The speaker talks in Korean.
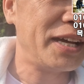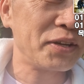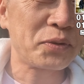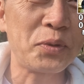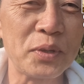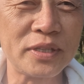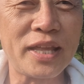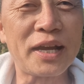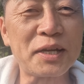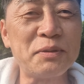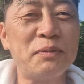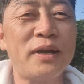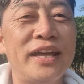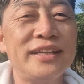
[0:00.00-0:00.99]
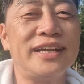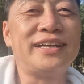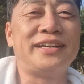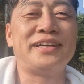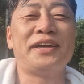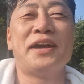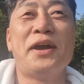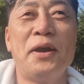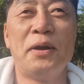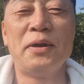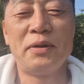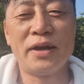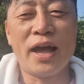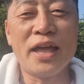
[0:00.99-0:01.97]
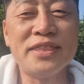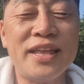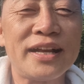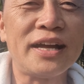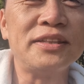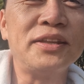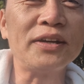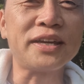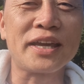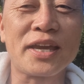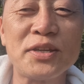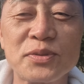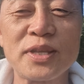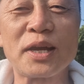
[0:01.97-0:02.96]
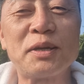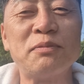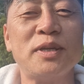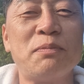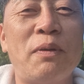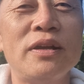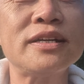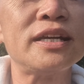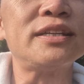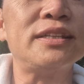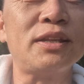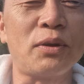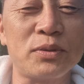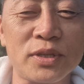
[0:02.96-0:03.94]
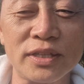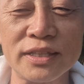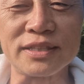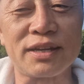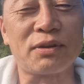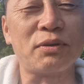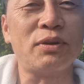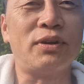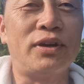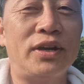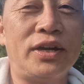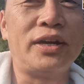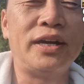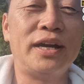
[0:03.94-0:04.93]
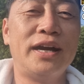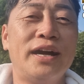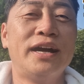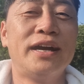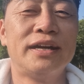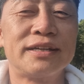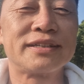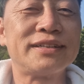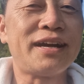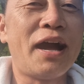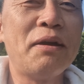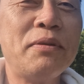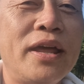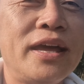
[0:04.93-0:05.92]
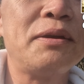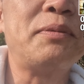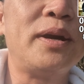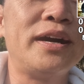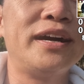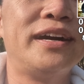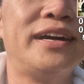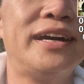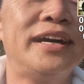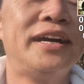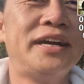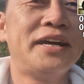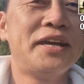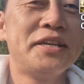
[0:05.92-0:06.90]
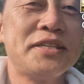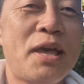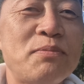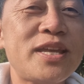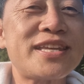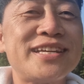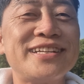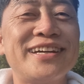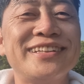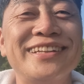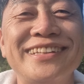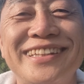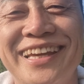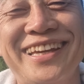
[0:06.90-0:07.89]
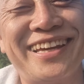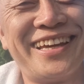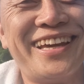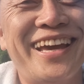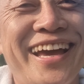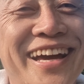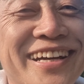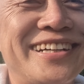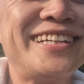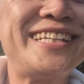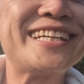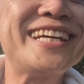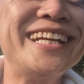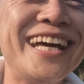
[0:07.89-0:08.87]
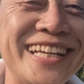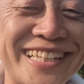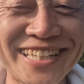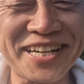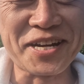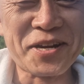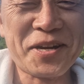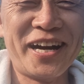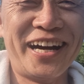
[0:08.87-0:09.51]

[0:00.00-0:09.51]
그걸로 닦으면 한 한 달간 넘게 계속 닦으면 이빨 흑해진다고 써놨더라고요. 그거 하나에 뭐 삼, 사천 원 하던데 그거 시켜놨어.